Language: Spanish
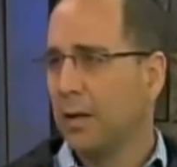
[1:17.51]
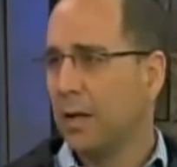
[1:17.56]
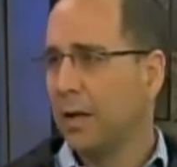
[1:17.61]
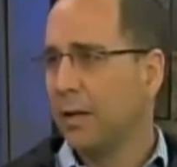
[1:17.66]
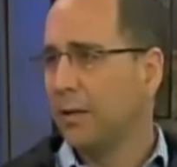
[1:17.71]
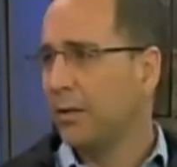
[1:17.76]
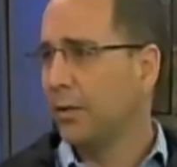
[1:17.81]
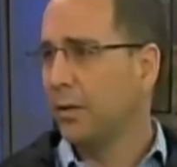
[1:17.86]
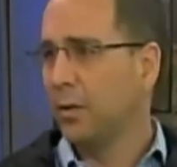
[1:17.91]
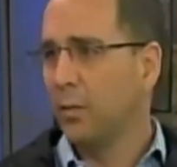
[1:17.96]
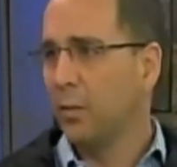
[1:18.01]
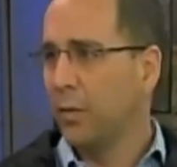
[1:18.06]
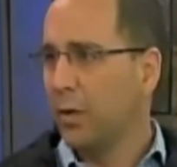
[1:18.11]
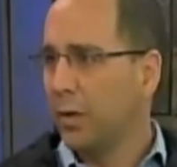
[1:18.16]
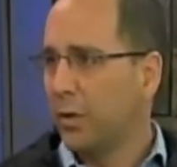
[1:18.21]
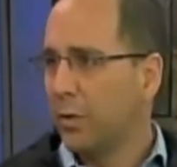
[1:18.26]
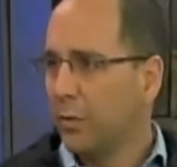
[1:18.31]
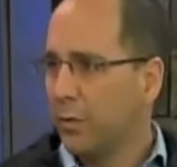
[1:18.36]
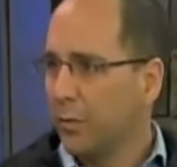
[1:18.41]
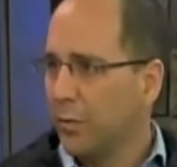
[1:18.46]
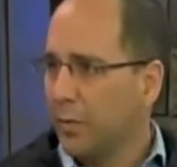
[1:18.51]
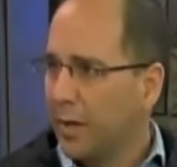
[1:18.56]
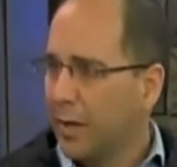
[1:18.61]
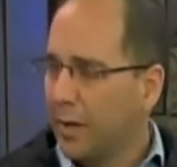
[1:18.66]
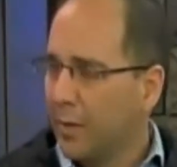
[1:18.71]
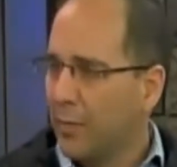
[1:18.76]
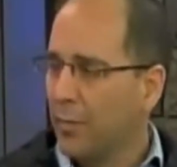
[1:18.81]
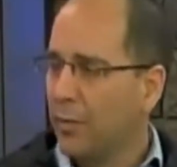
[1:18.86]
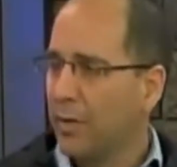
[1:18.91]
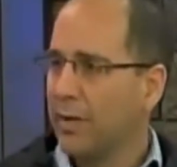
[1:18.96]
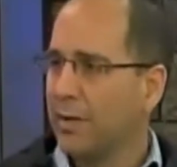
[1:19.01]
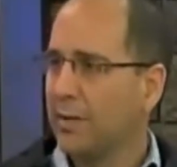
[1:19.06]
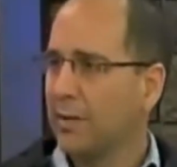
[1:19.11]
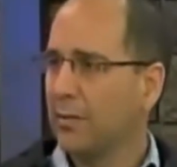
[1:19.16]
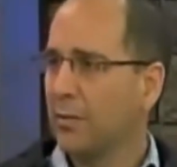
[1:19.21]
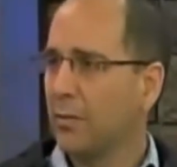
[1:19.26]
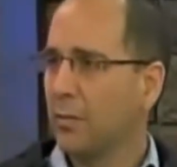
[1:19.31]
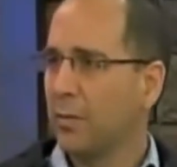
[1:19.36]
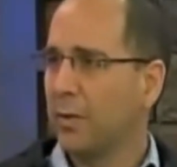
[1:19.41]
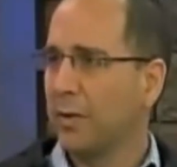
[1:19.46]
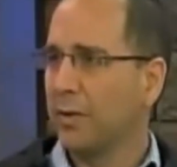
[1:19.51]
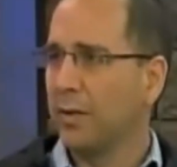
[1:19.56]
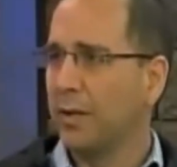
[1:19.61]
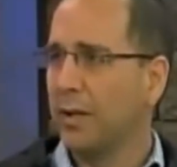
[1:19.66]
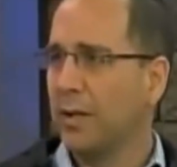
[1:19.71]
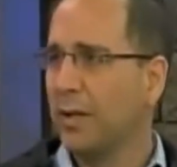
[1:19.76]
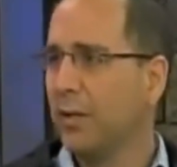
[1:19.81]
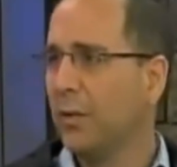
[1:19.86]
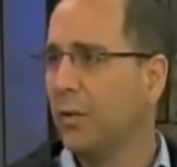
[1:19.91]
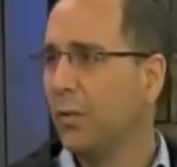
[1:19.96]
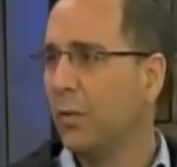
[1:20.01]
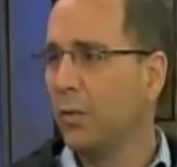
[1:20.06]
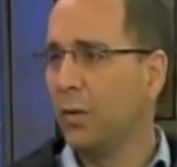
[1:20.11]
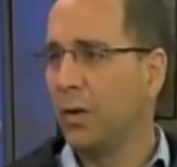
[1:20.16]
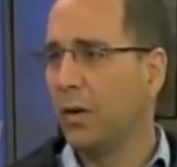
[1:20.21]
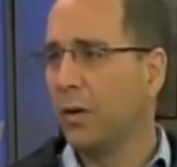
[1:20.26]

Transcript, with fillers: así como la economía japonesa ha sorprendido